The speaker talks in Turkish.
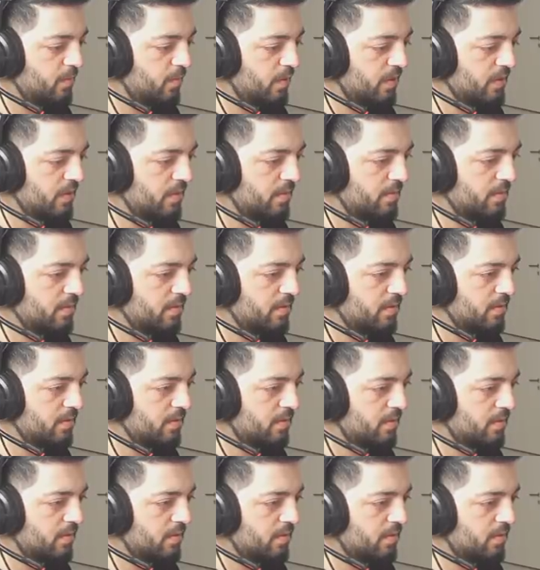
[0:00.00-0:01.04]
Bu adamın
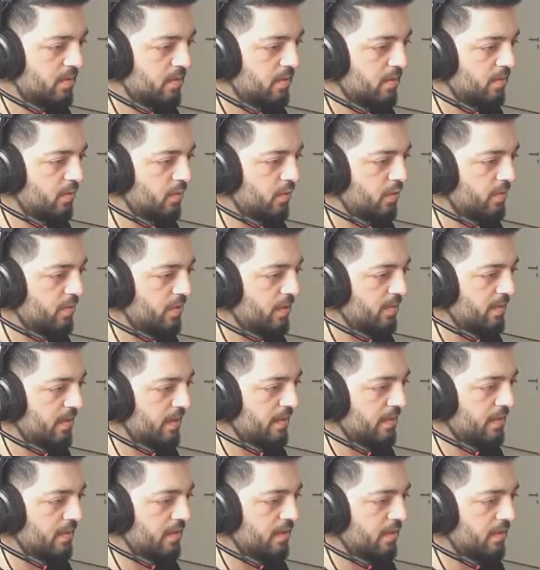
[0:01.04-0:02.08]
önünde bir
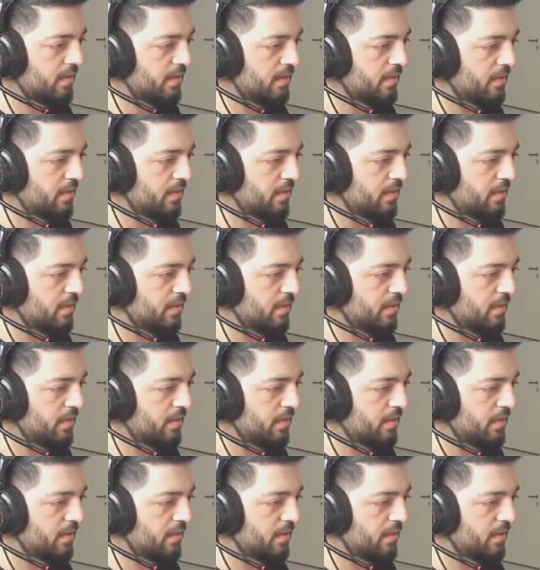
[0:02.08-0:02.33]
yerde.